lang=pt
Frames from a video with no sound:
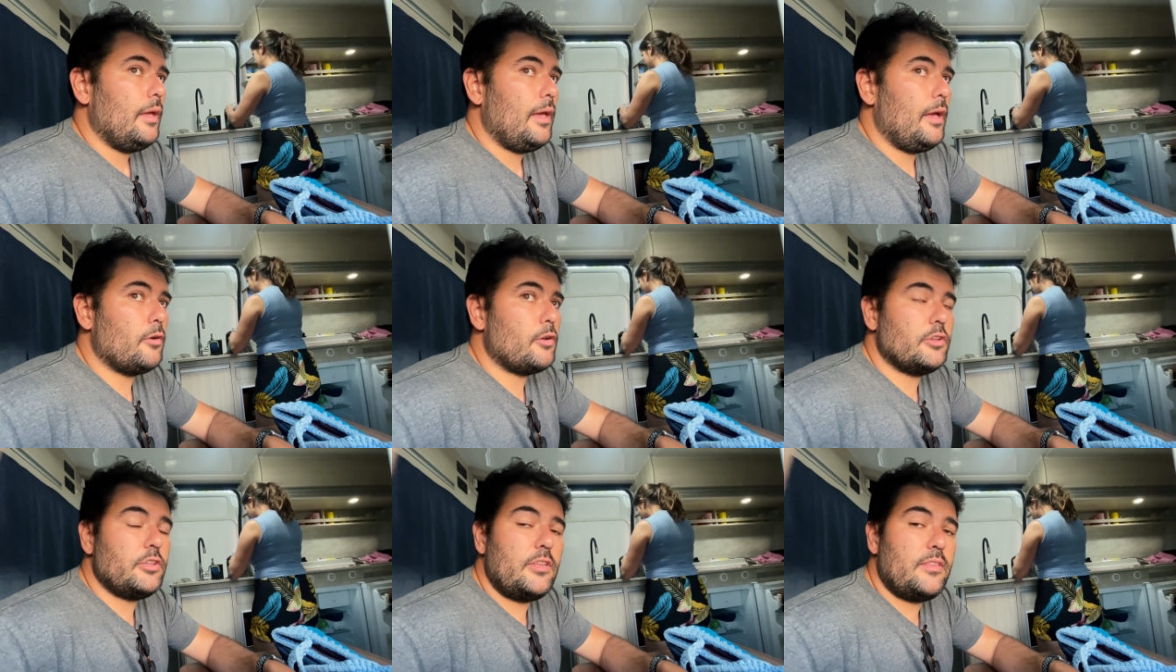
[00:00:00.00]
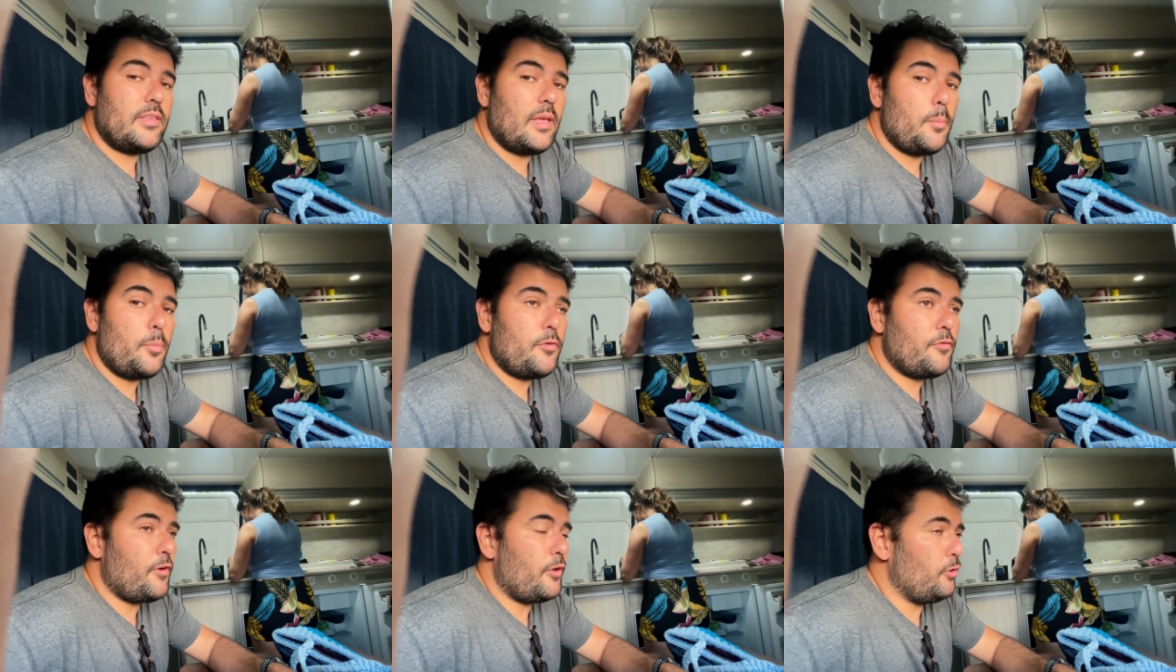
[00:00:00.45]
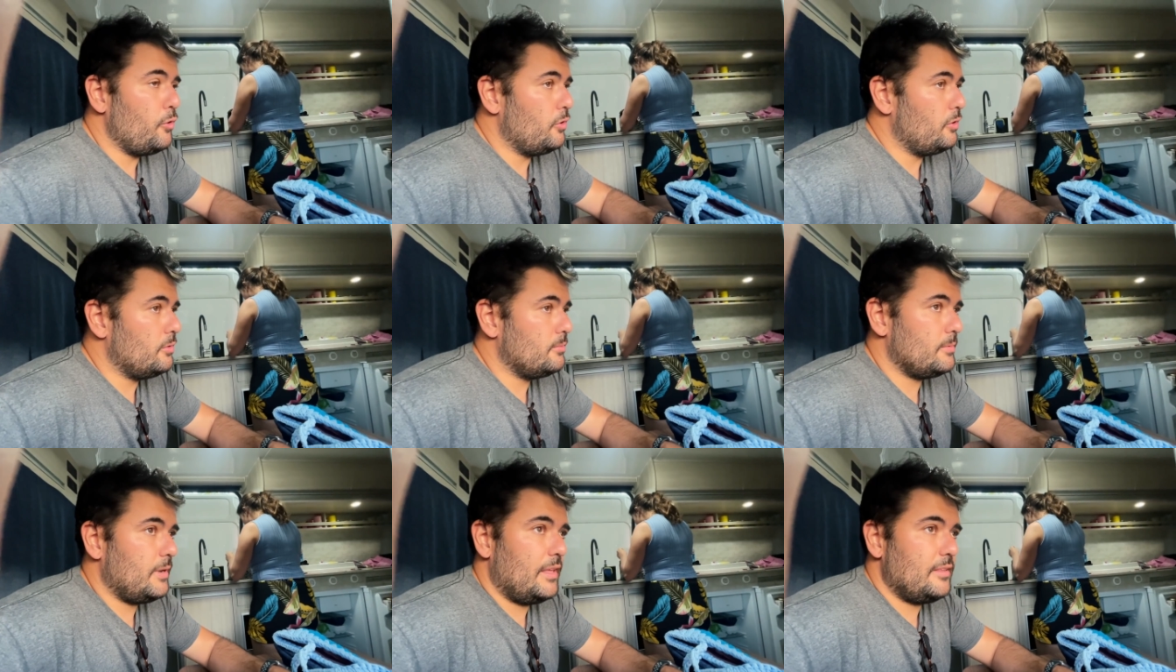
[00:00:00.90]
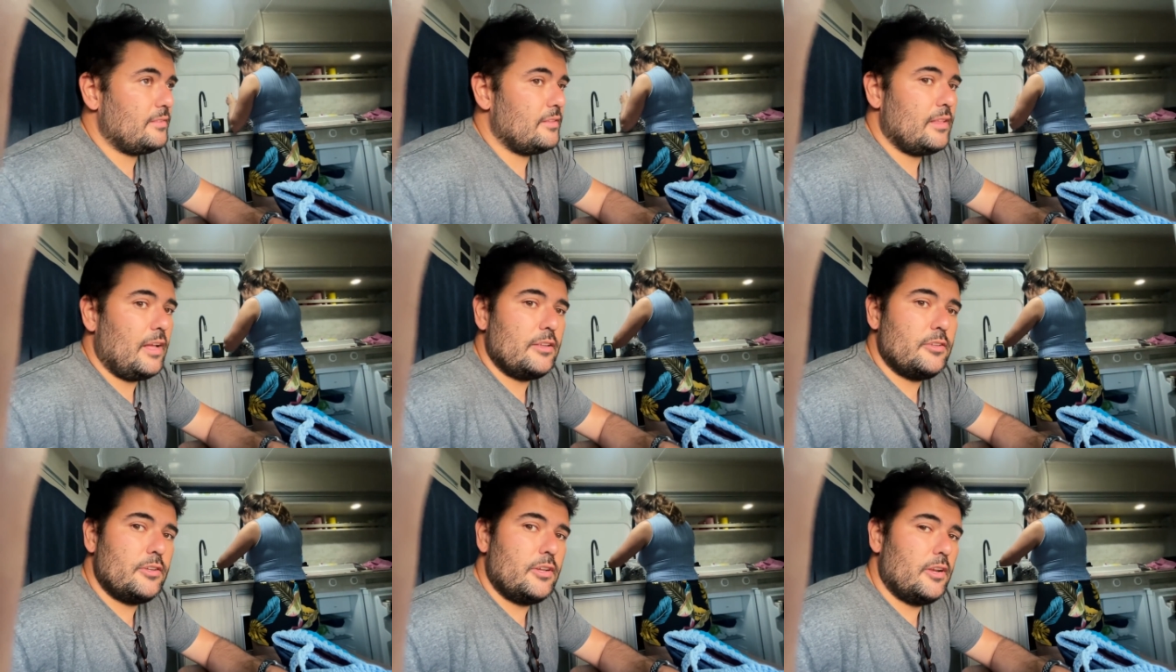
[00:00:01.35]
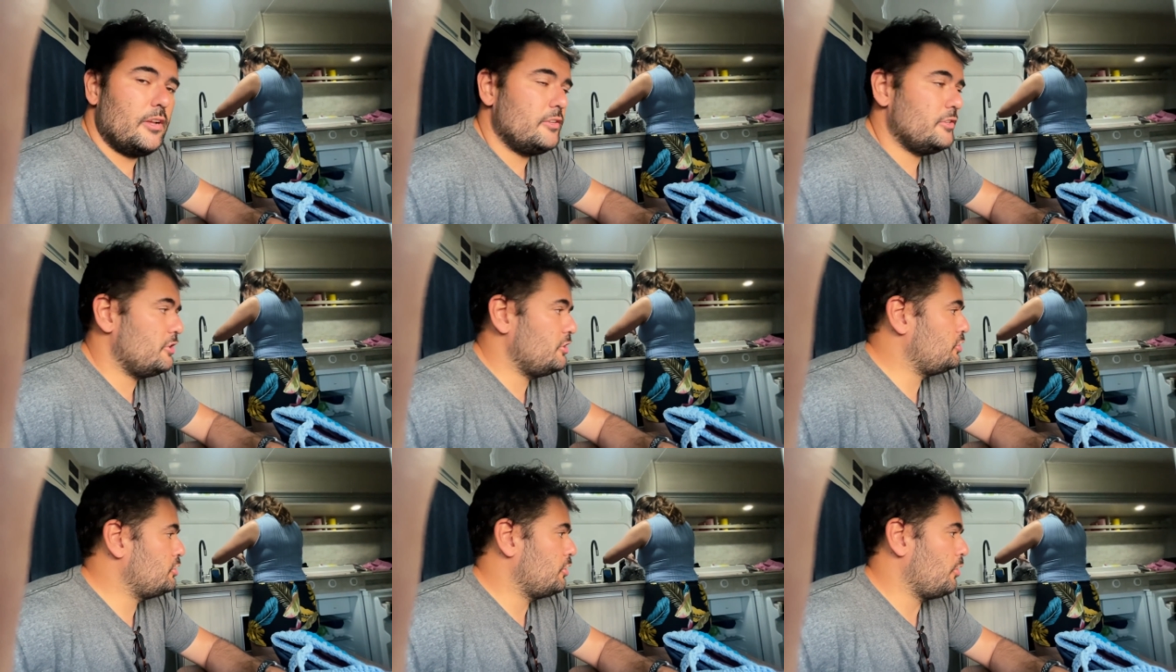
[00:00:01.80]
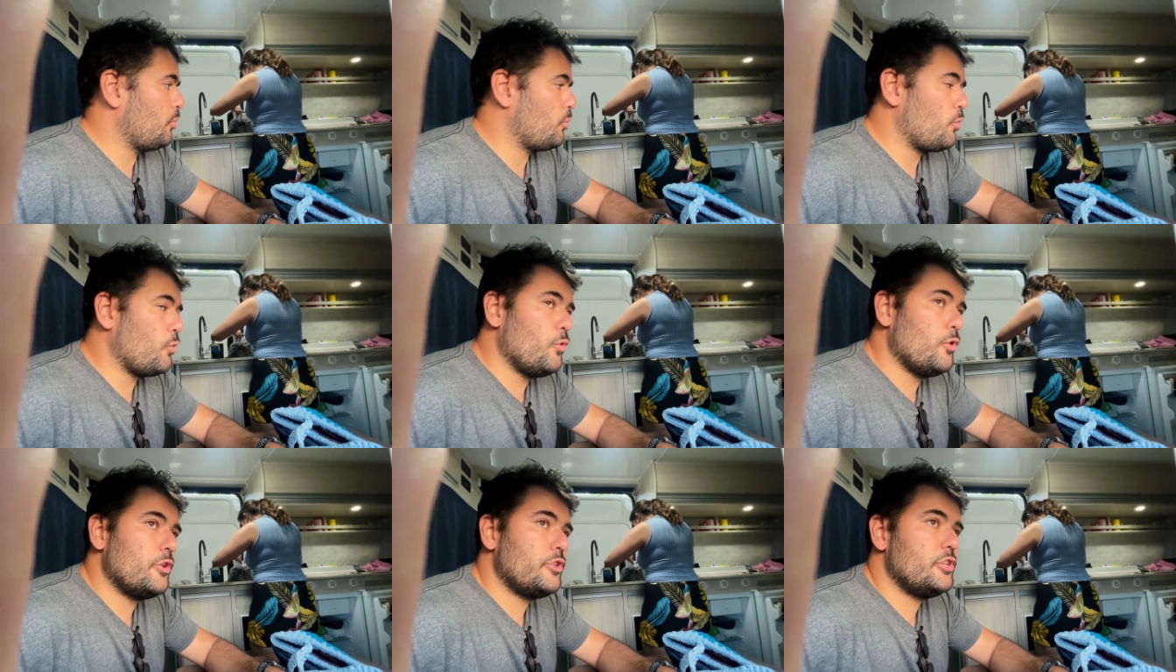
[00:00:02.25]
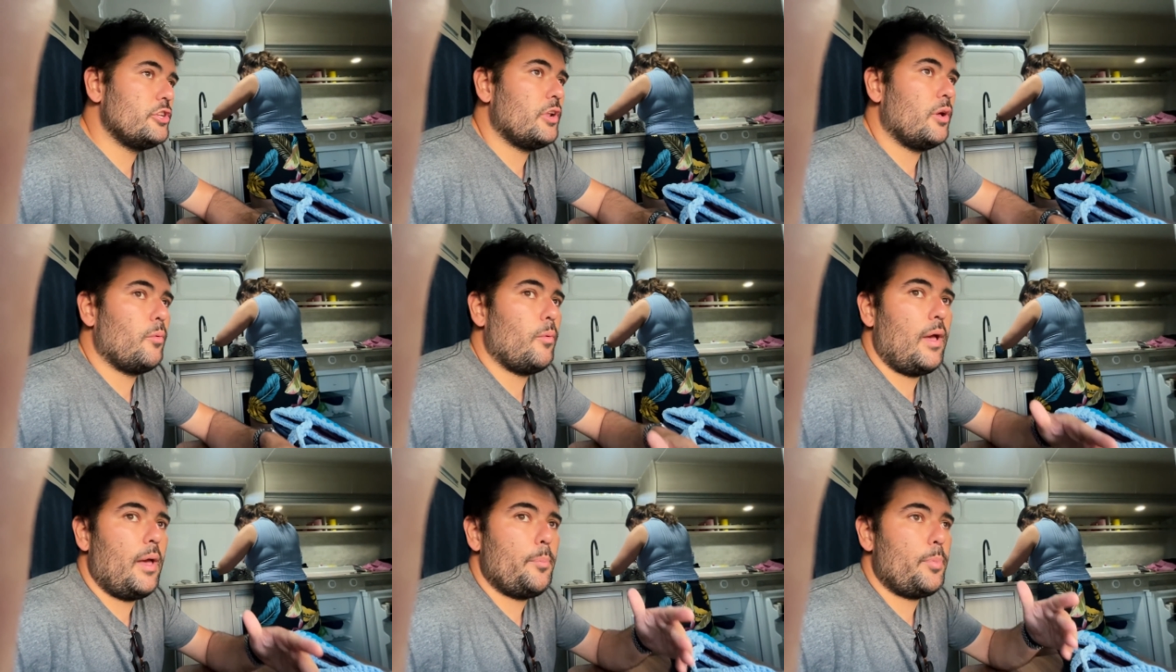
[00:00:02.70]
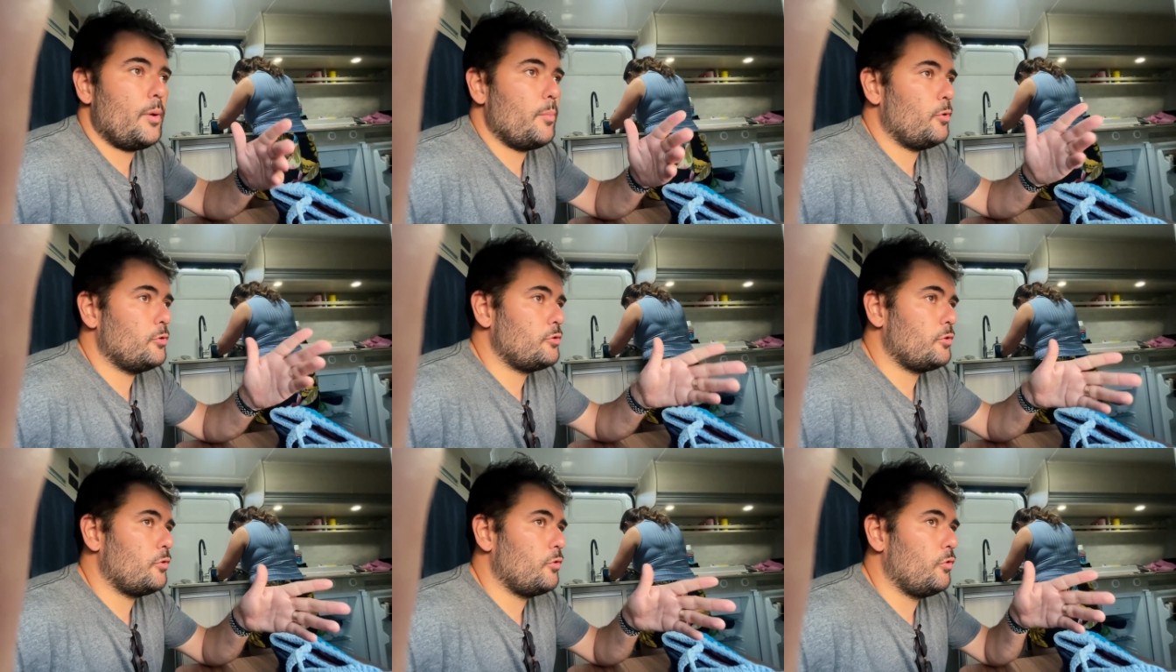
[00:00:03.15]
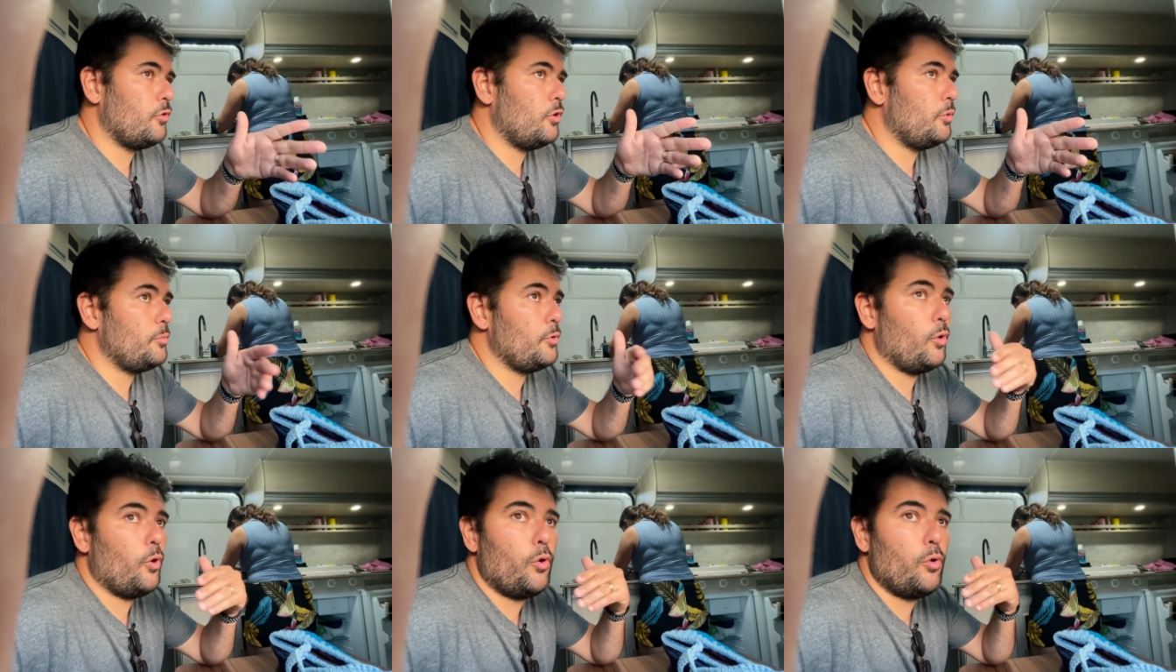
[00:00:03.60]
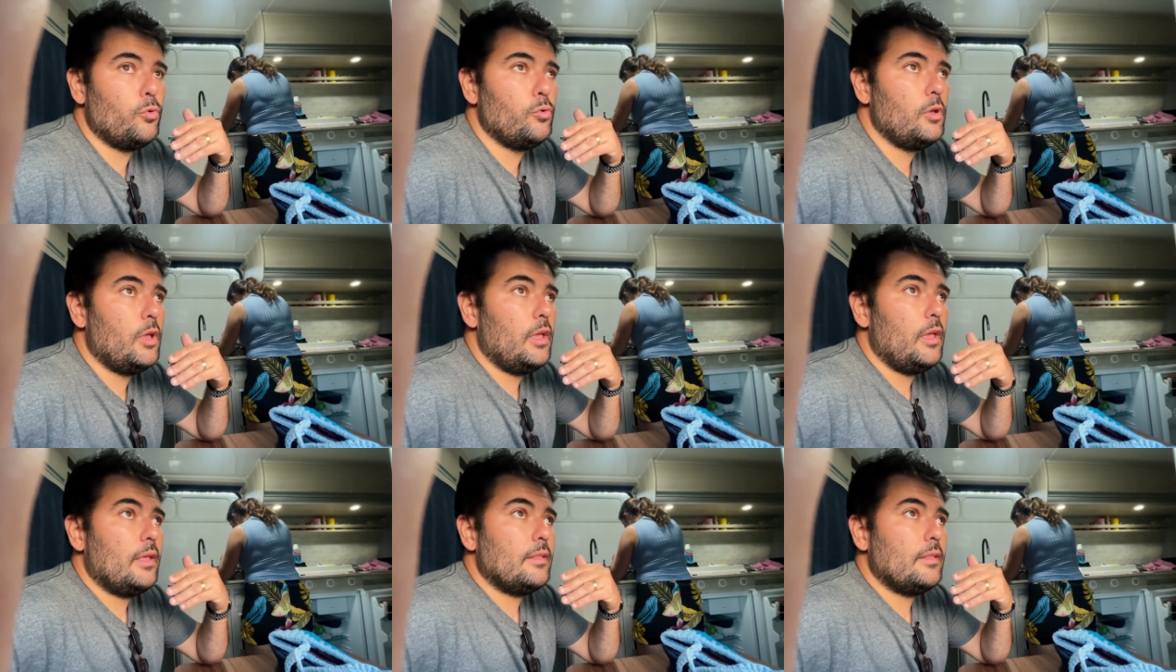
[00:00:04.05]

é o que a gente sempre falou, né? Cidade grande a gente não curte, não é para motorhome ou